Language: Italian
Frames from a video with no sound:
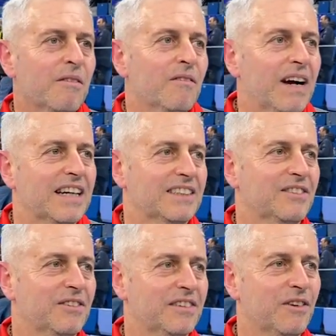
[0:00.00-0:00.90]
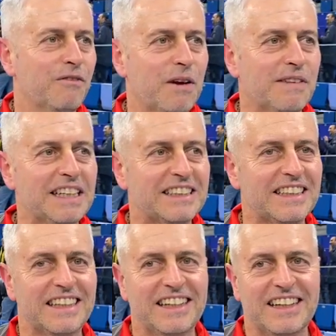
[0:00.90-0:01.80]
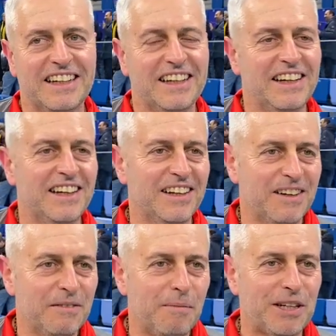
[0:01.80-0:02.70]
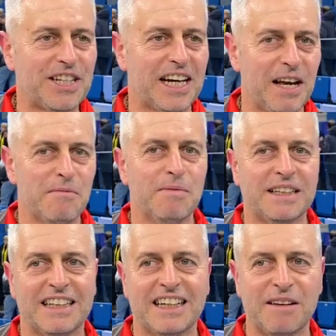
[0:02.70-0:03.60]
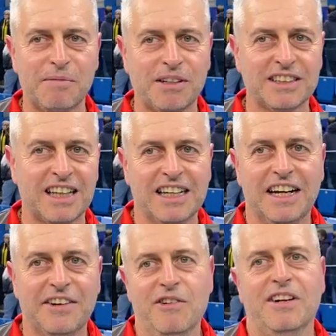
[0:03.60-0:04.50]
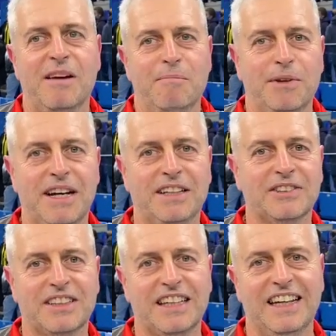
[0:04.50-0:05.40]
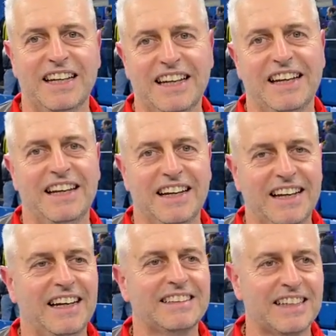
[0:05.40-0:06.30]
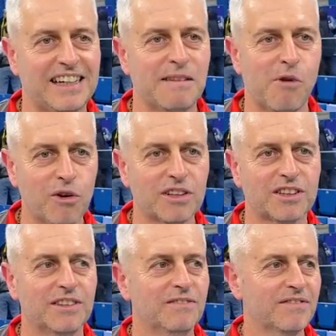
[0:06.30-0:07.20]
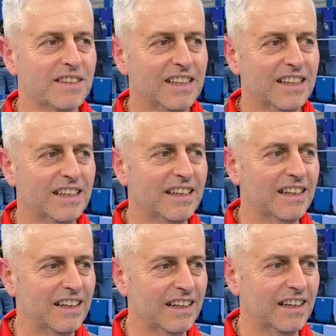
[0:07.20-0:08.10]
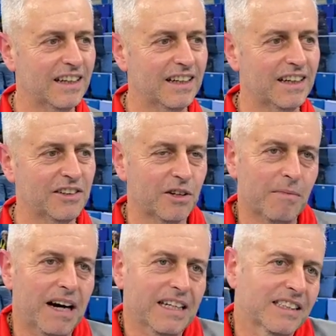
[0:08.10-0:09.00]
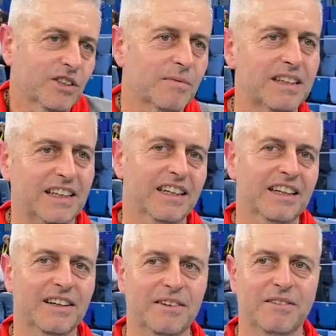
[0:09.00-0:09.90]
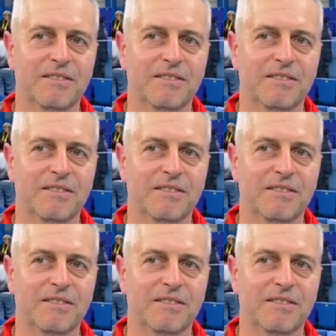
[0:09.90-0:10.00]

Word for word: Ma, ovviamente eh, mi piacerebbe perché il campionato italiano è un campionato che attrae molto e è normale insomma, che